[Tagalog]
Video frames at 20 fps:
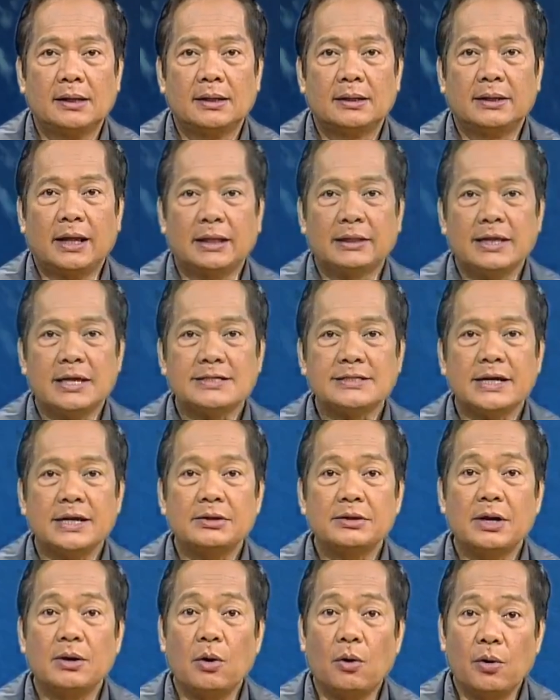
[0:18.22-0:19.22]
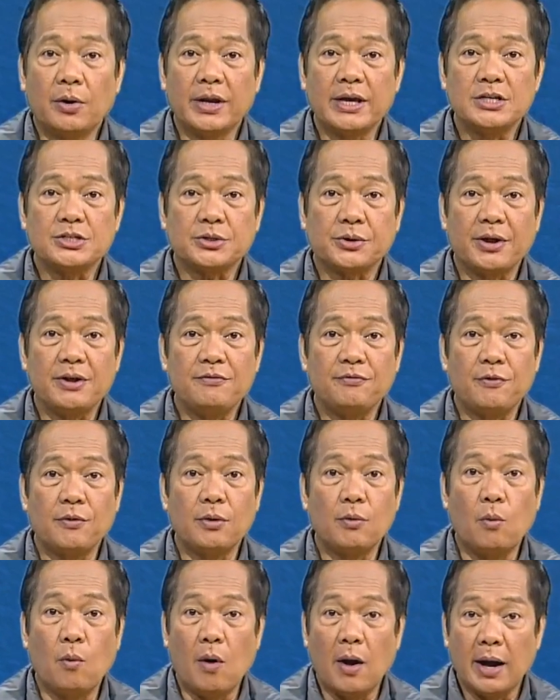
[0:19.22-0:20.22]
Nakataas ngayon ang orange
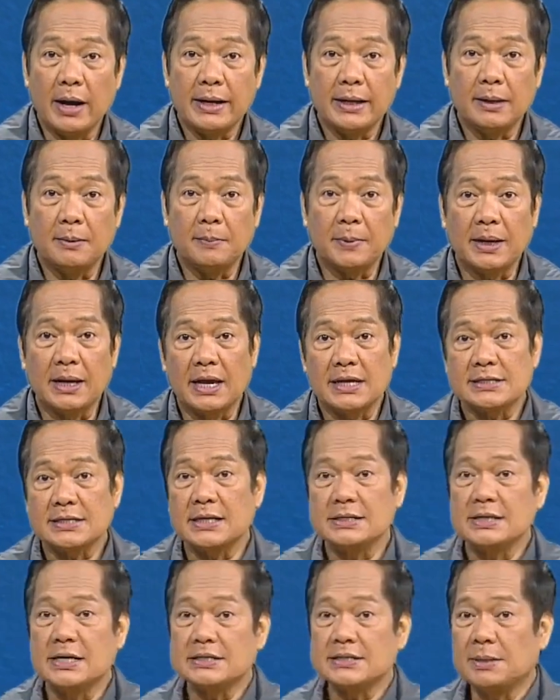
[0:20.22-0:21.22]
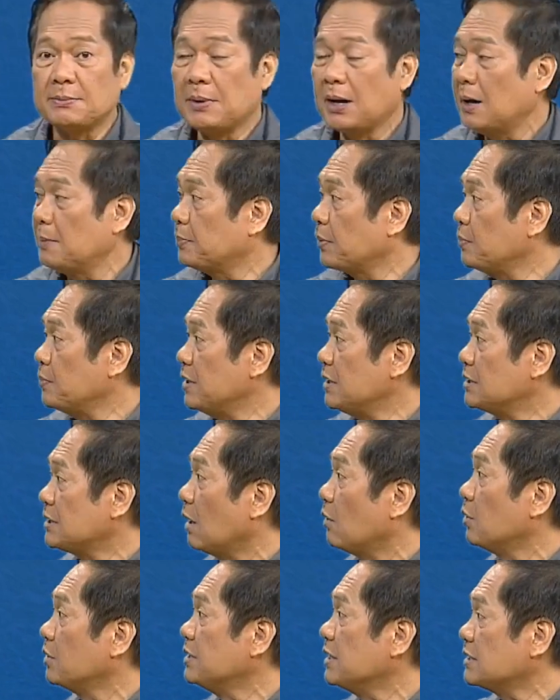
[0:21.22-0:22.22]
rainfall warning ng pag-asa dyan sa mga
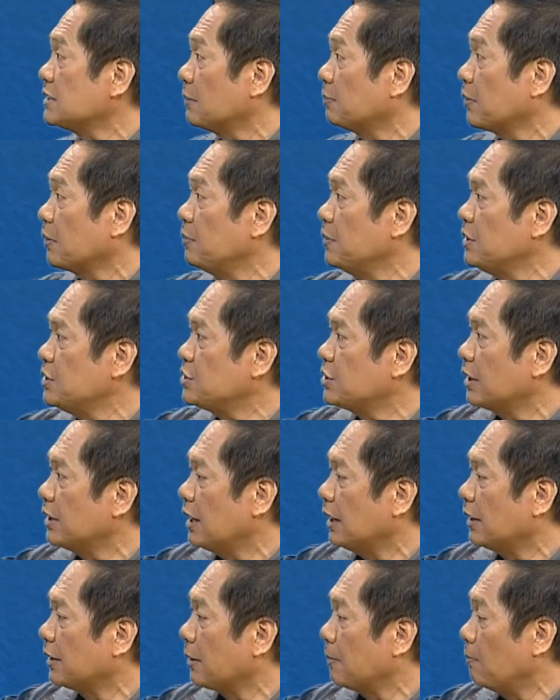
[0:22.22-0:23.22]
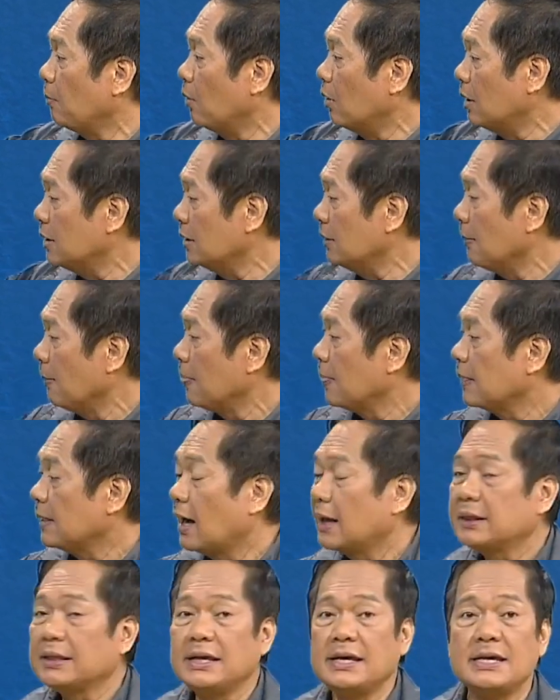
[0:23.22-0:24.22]
probinsya o dyan sa probinsya ng Remblon
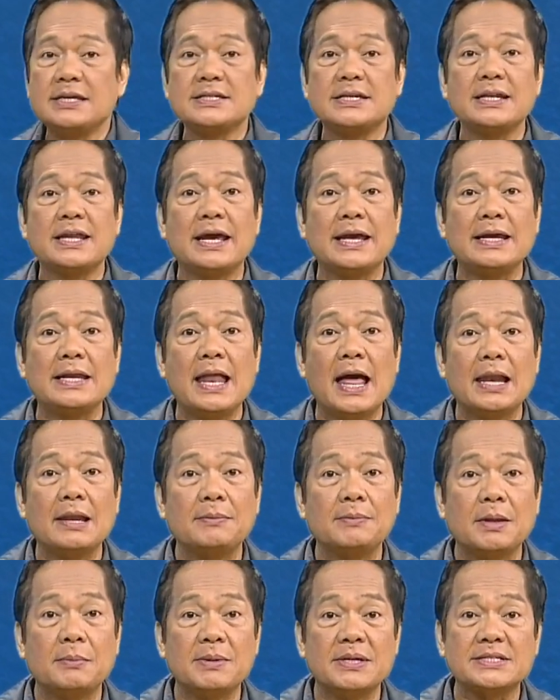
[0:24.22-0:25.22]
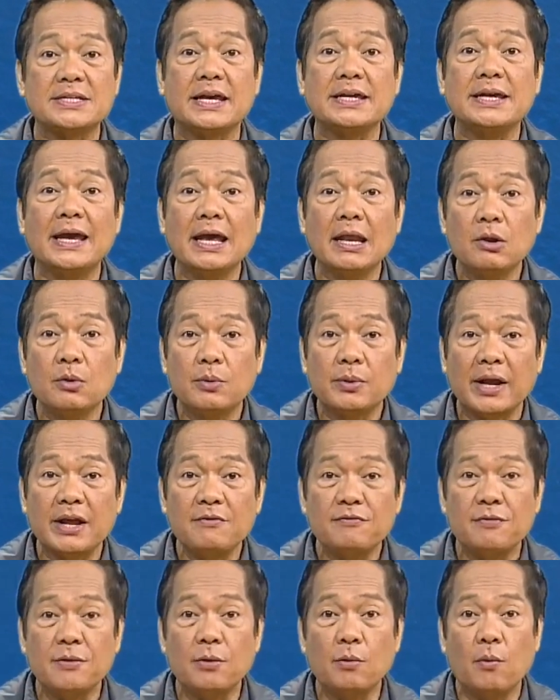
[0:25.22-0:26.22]
at isinailalim naman sa yellow
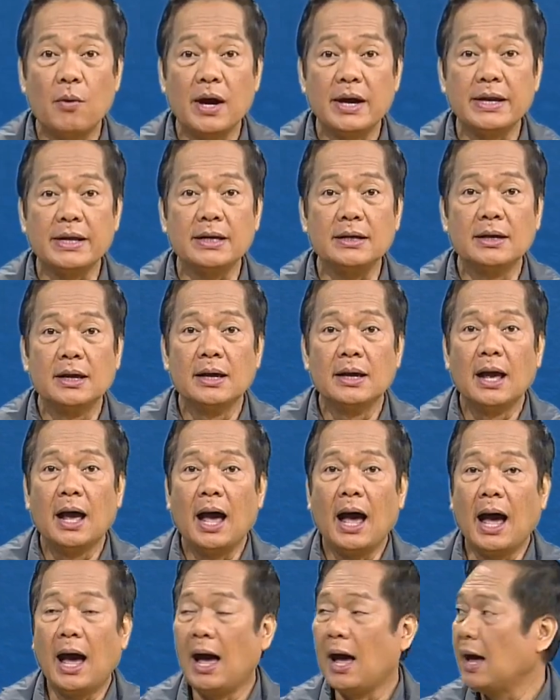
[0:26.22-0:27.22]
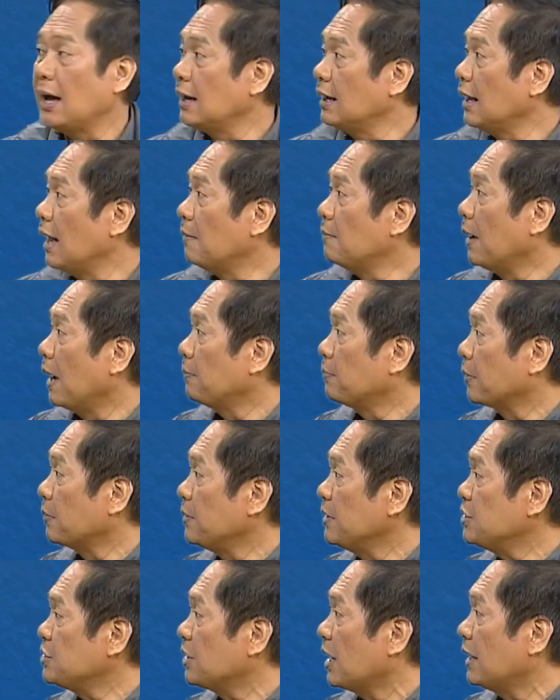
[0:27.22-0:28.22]
rainfall warning ang ah, mga
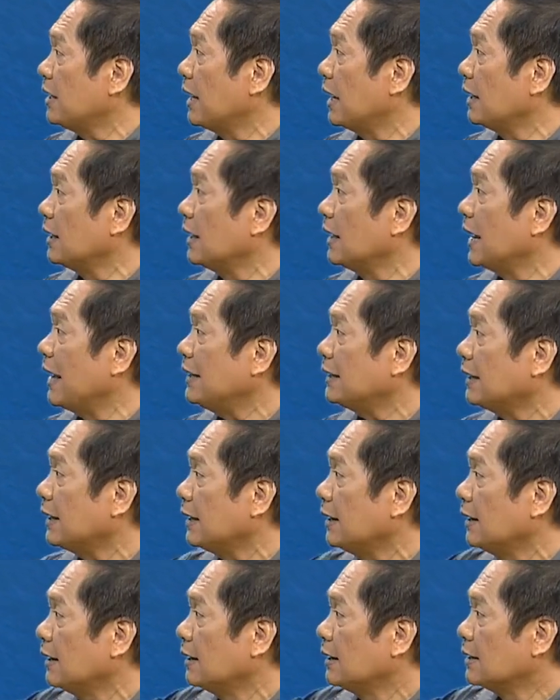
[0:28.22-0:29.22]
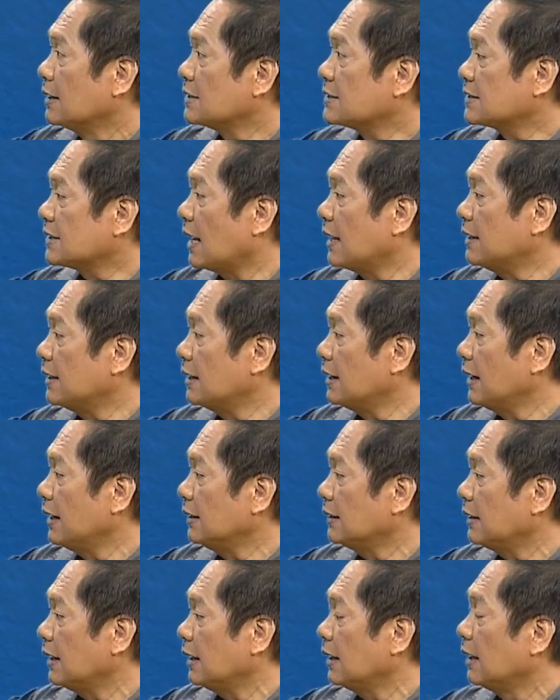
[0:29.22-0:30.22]
probinsya ng Leyte, Southern
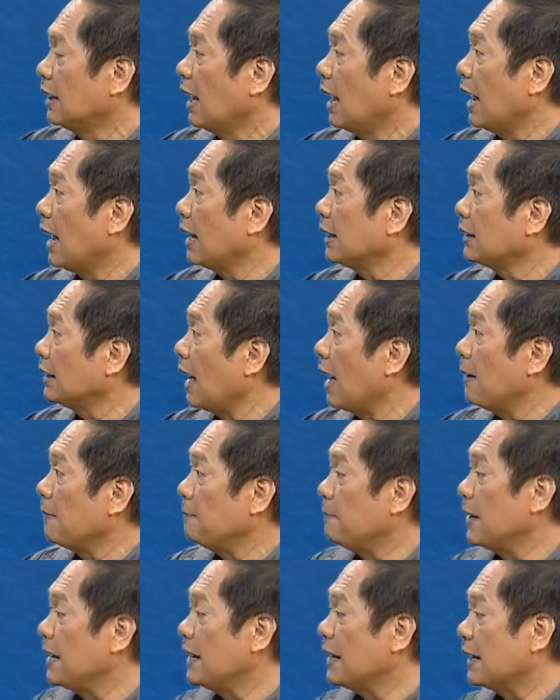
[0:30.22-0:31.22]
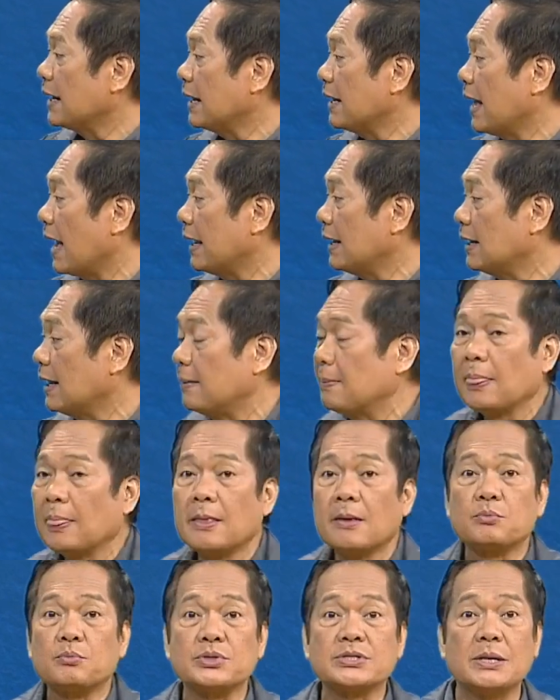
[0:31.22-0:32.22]
Leyte at ang Biliran Island.
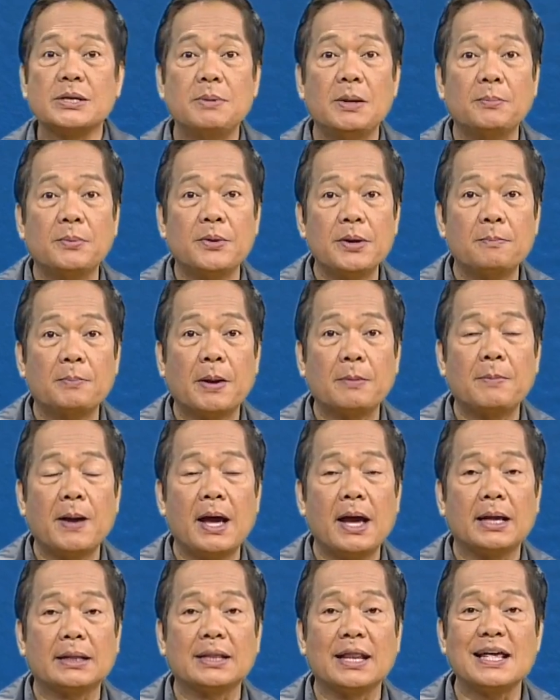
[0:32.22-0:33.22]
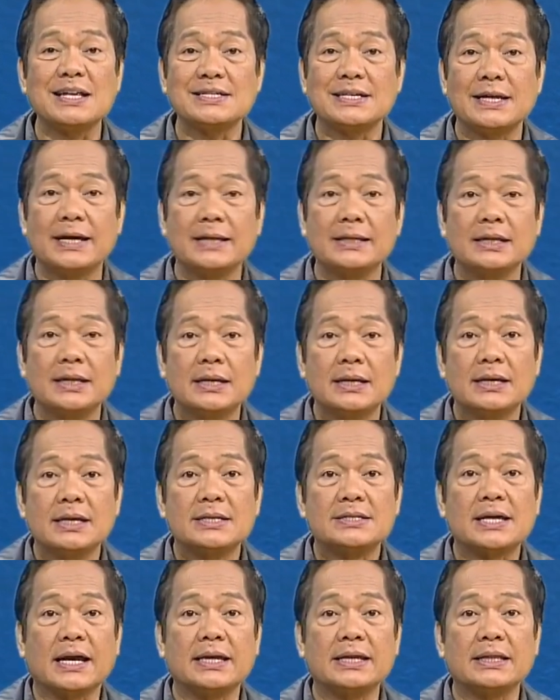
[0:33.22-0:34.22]
Posible po yung pagbaha at landslide
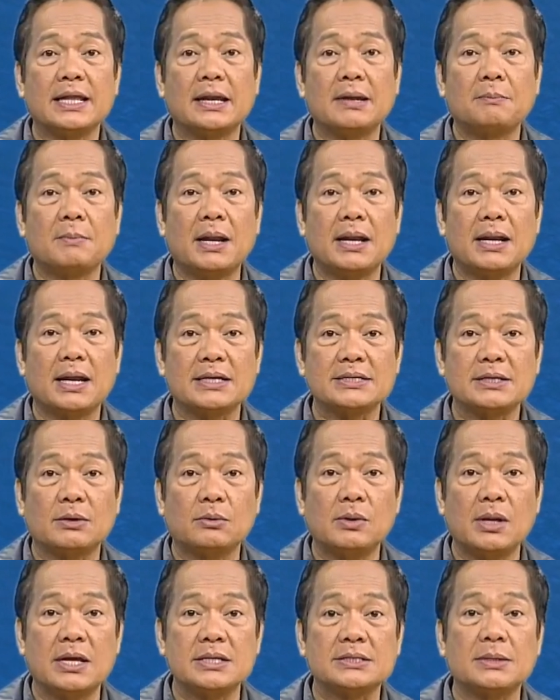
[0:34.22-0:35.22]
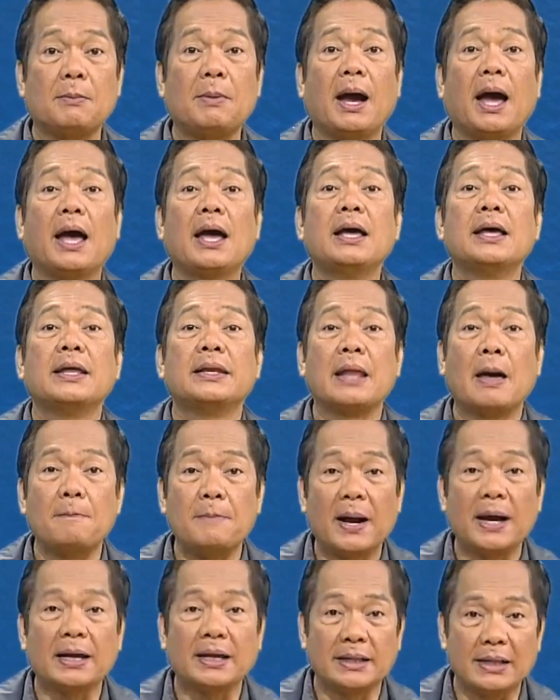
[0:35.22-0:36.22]
sa gitna ng malalakas na ulan sa mga
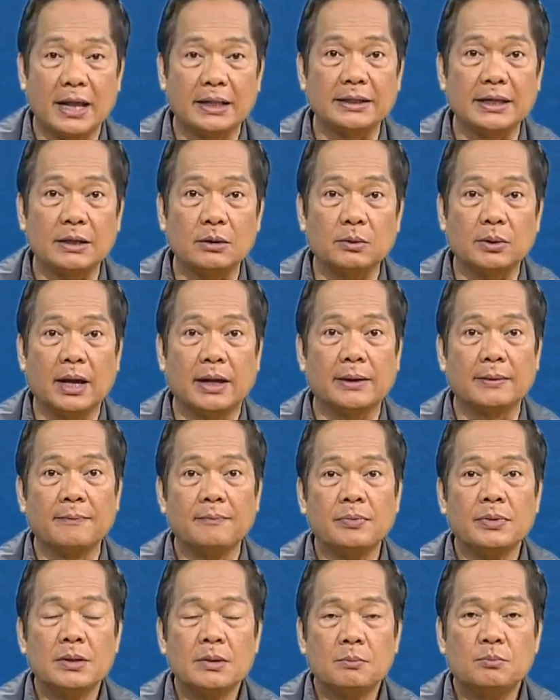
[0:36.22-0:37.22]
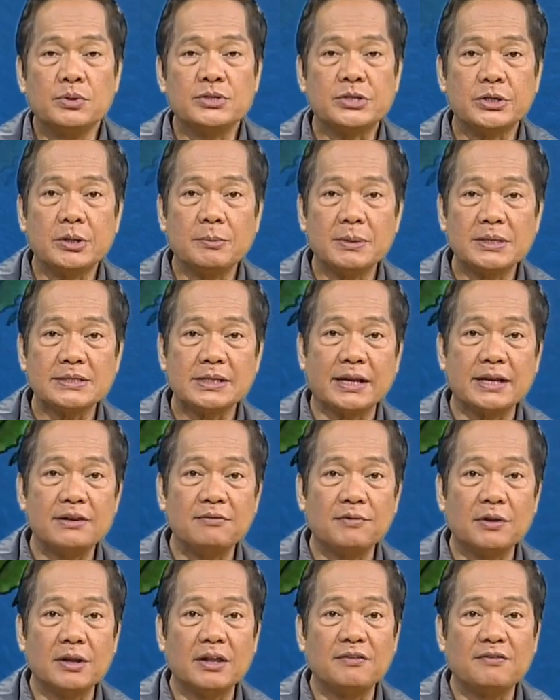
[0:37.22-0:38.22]
nabanggit nating lugar. Bunso naman sa
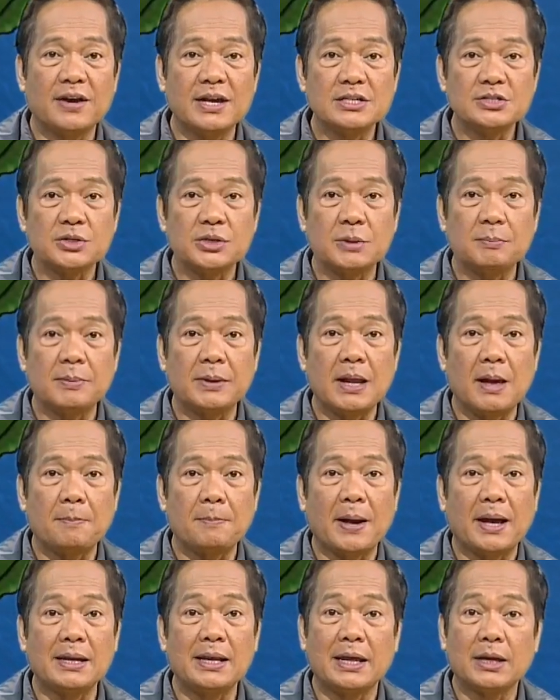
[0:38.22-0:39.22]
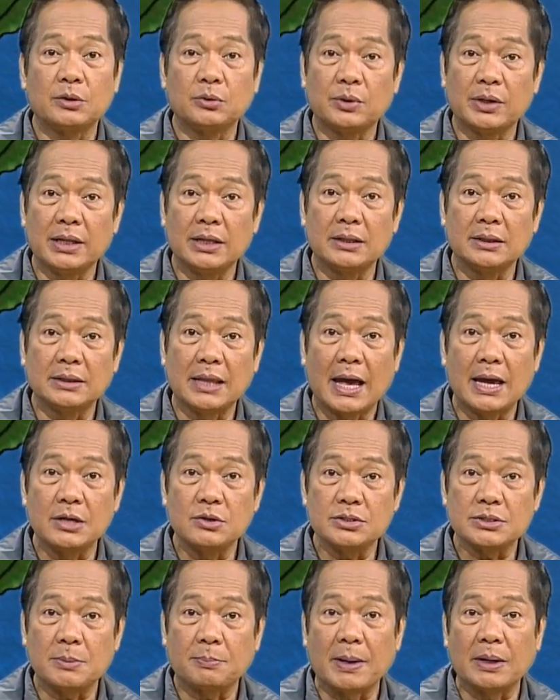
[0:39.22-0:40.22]
rainfall advisory, pinapaalerto rin
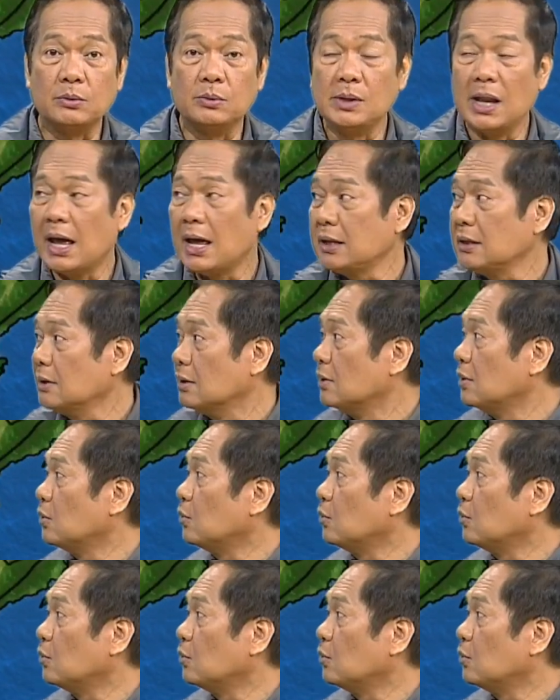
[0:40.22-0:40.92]
tayo sa pagulan.